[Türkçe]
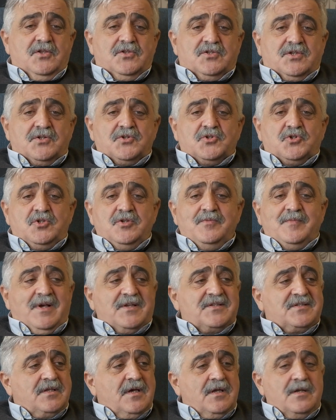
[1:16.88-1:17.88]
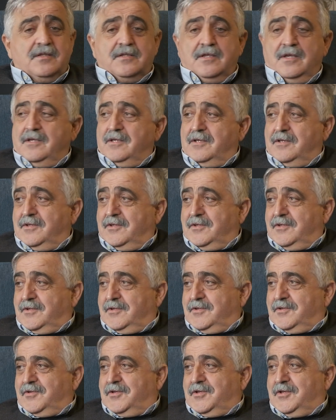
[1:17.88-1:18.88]
çalıştığım hastanede
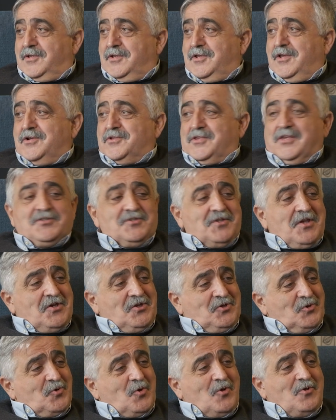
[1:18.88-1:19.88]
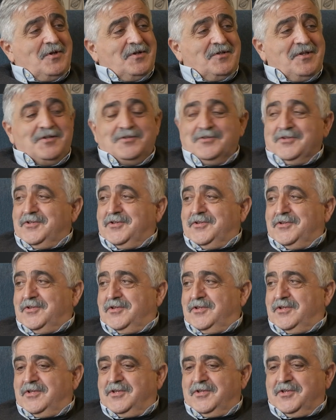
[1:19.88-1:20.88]
herkes değişik yönlerden
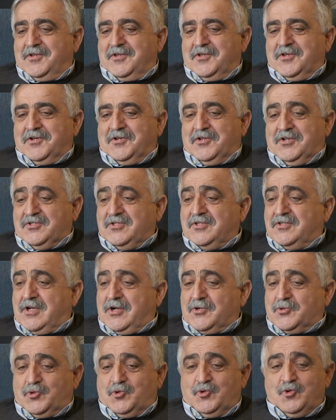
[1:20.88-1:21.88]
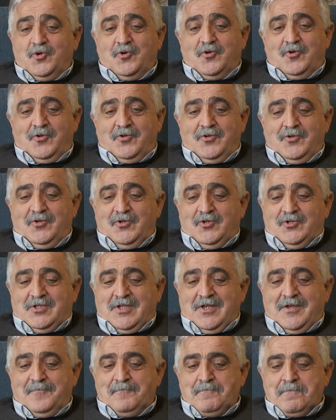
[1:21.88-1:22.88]
e, krizi tartışıyor.
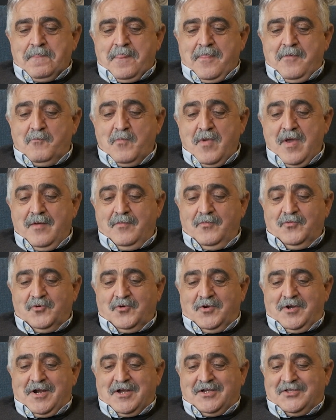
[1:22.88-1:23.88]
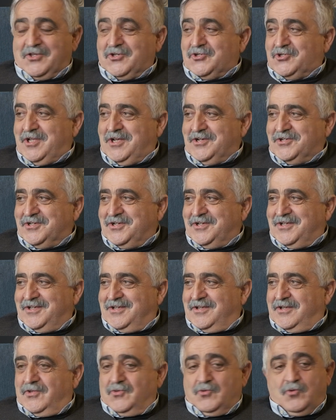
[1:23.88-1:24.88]
İşte memur arkadaşlar
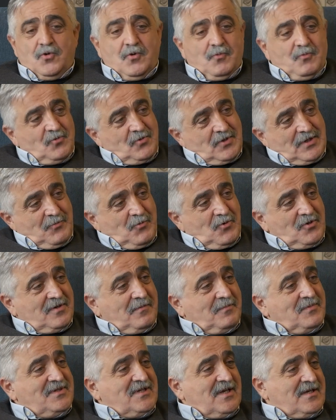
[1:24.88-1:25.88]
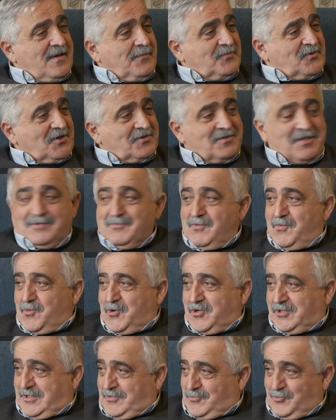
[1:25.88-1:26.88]
diyor bunları bu kadar bize yapacaklar mı
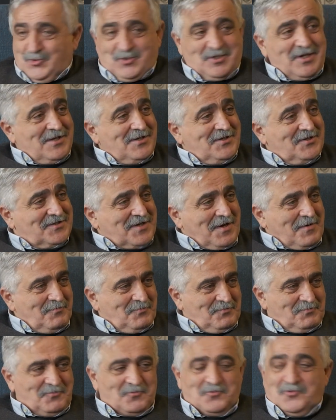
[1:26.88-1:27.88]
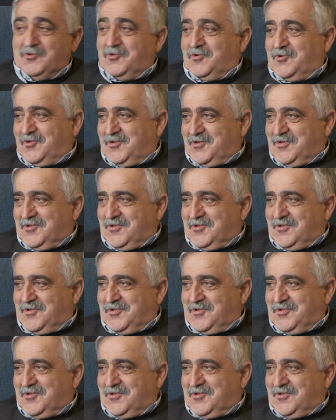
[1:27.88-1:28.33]
bu kadar? 150 zam onu